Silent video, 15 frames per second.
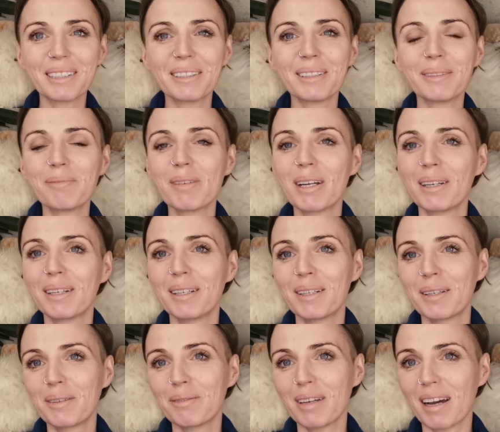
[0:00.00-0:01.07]
Äh,
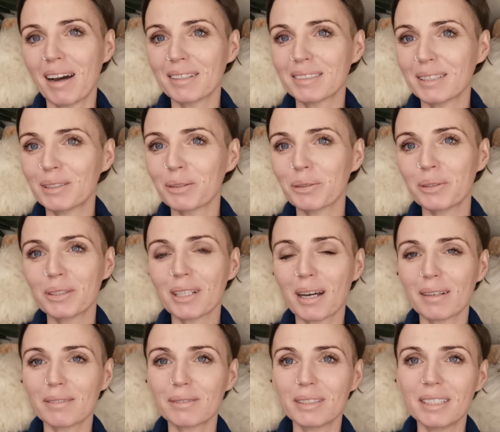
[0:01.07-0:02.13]
wer hat denn so eine
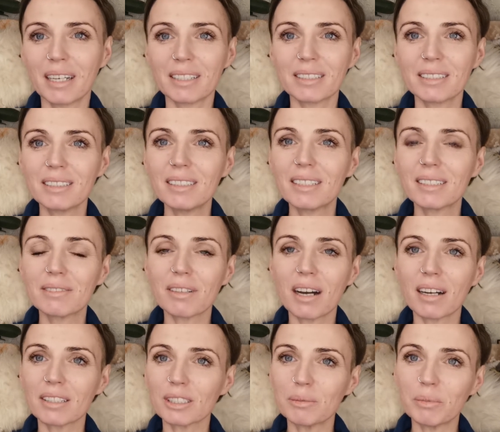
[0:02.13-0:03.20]
Sachen finanziert,
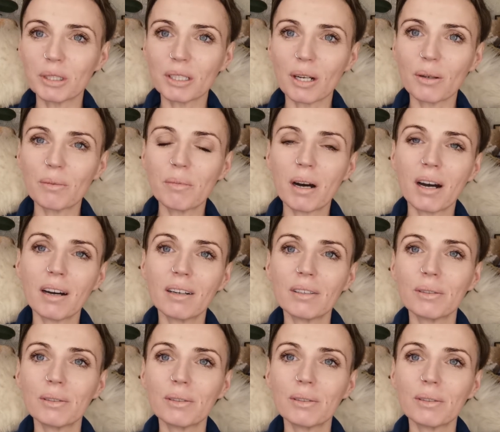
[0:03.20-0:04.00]
frage ich mich da immer.